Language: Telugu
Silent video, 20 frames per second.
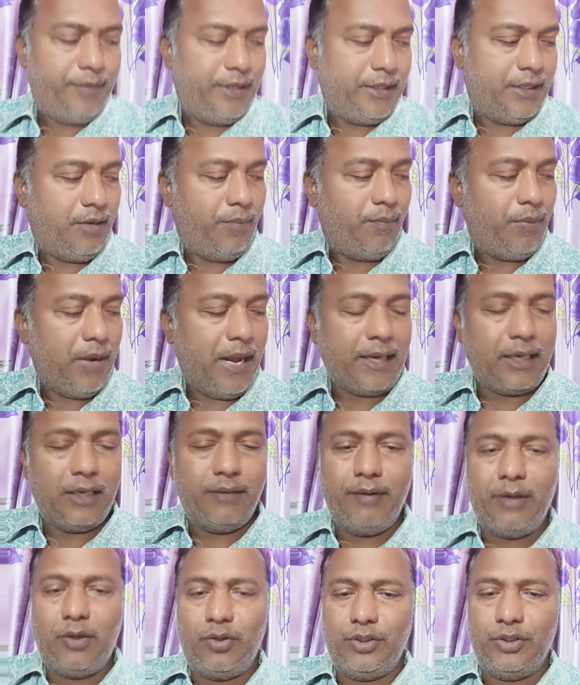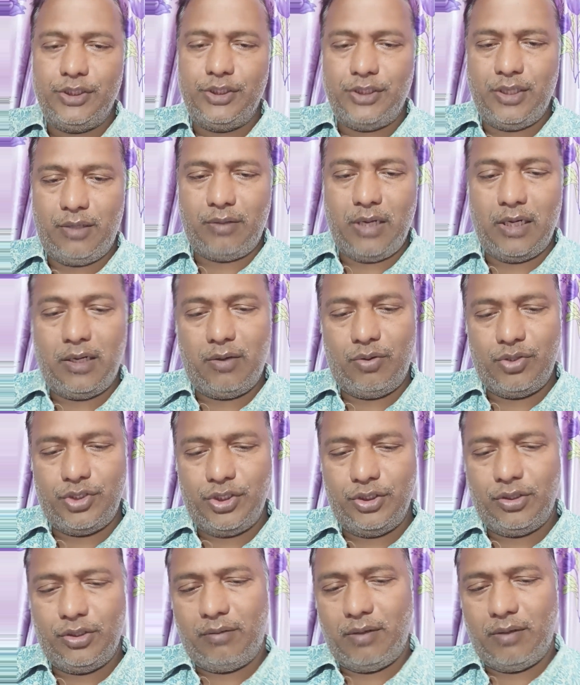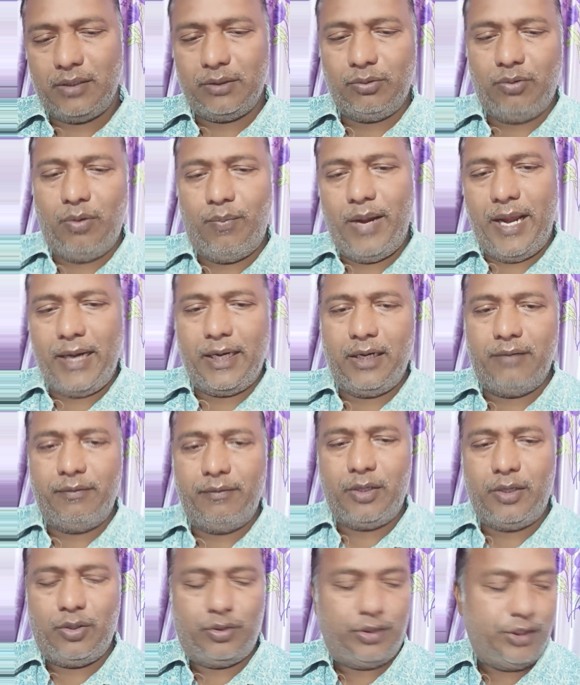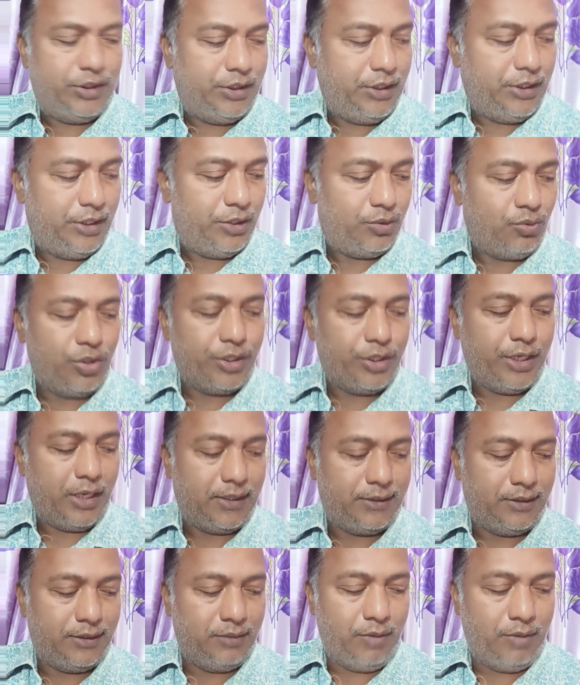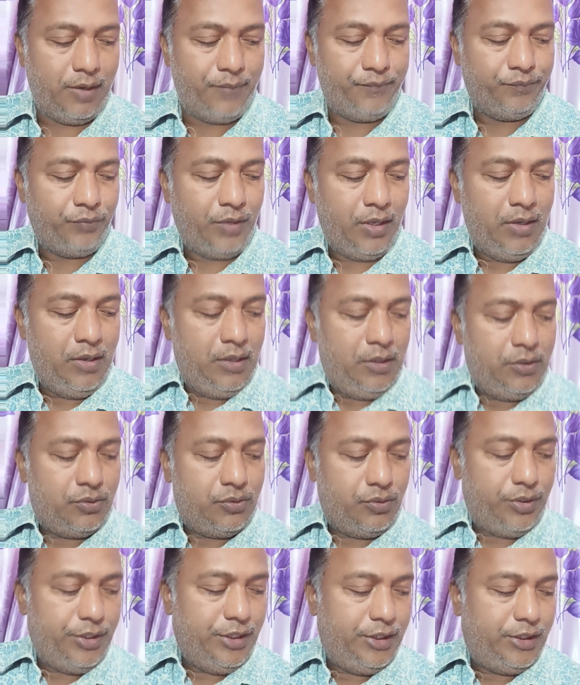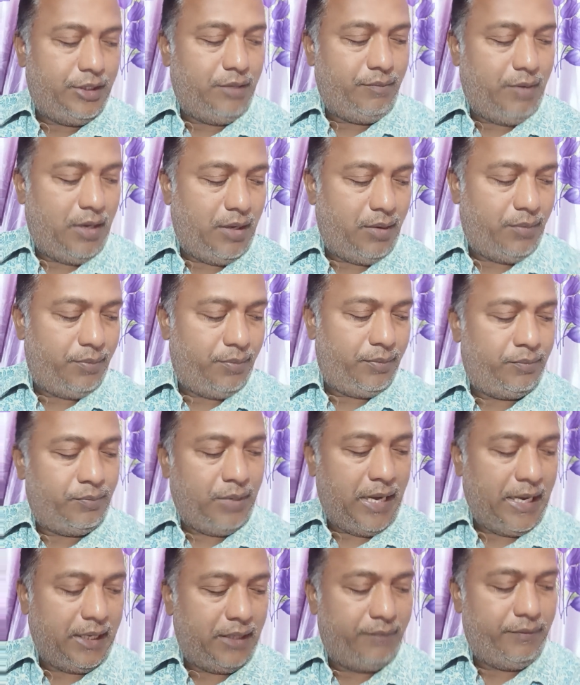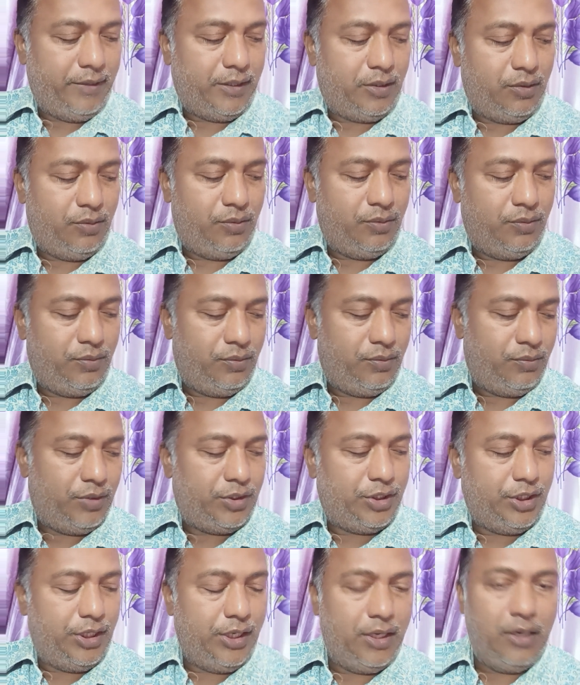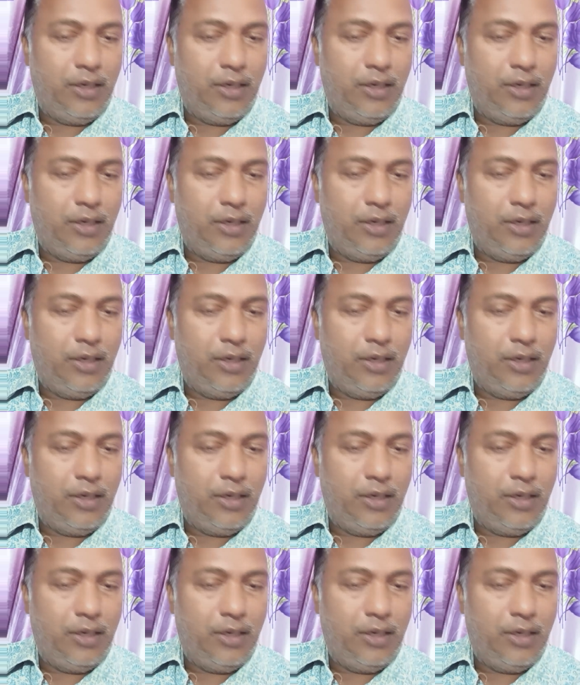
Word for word: ఏంటంటే బ్లాక్ అండ్ వైట్లో తీశారు కలర్ వచ్చిన తర్వాత కూడా బ్లాక్ అండ్ వైట్లో తీసి హిట్ కొట్టారు ఆ సినిమా సో ఈ సినిమా బ్లాక్ అండ్ వైట్లో వచ్చి